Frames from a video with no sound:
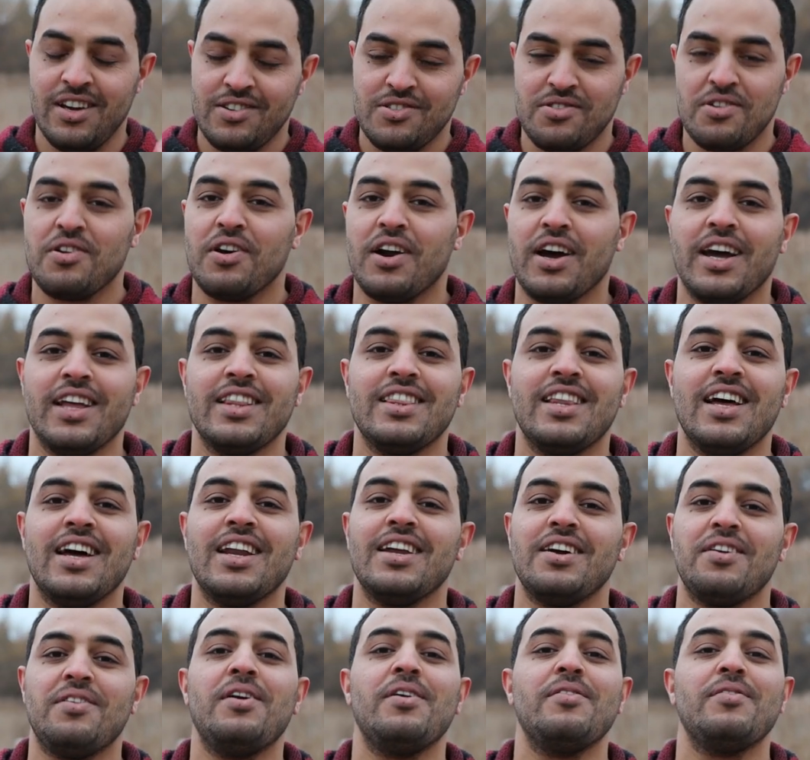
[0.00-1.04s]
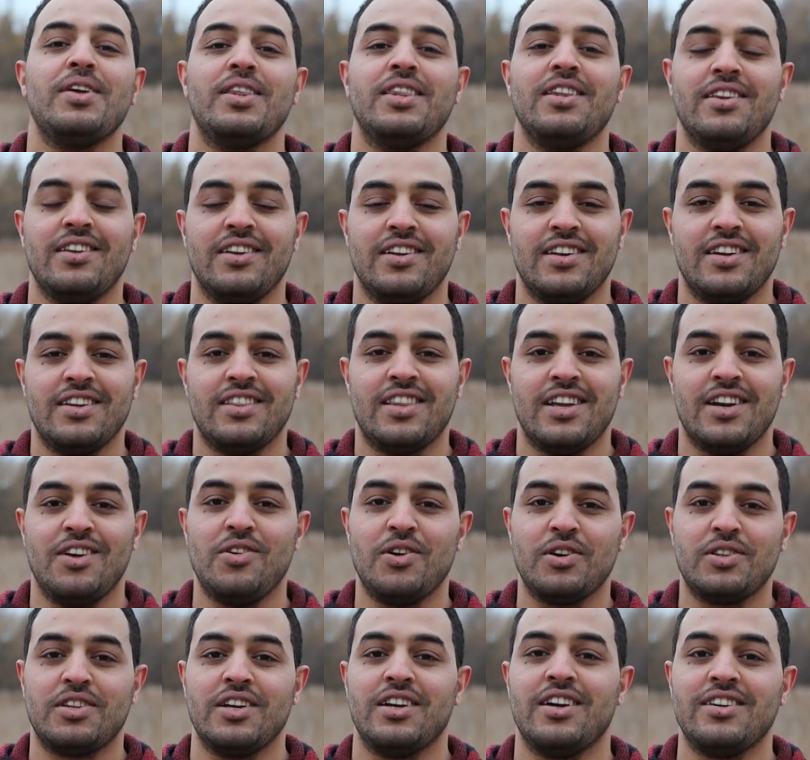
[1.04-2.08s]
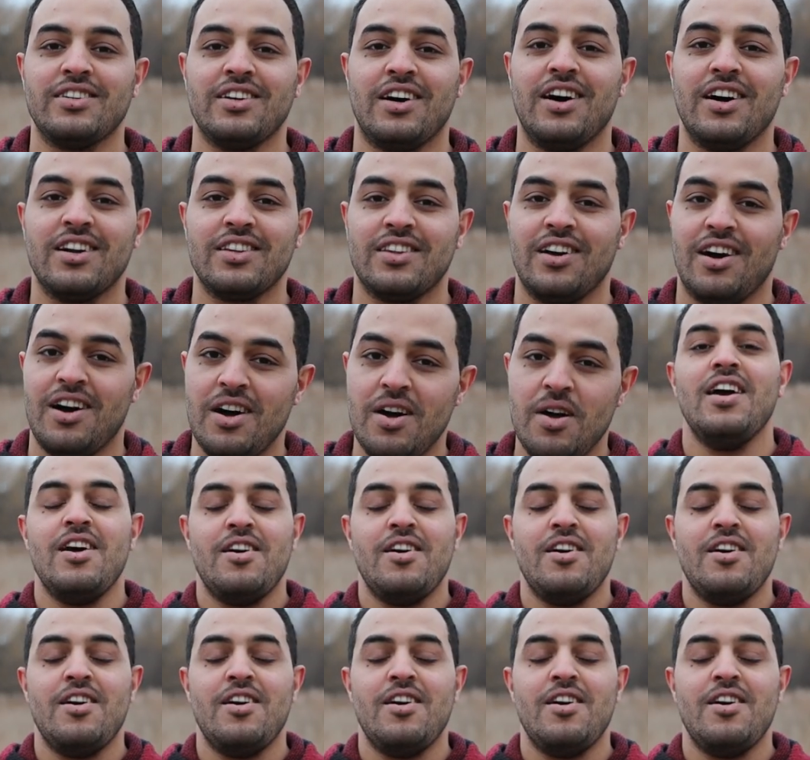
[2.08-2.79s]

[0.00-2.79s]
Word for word: شكرا جدا يا محمد ان انت نورتنا النهارده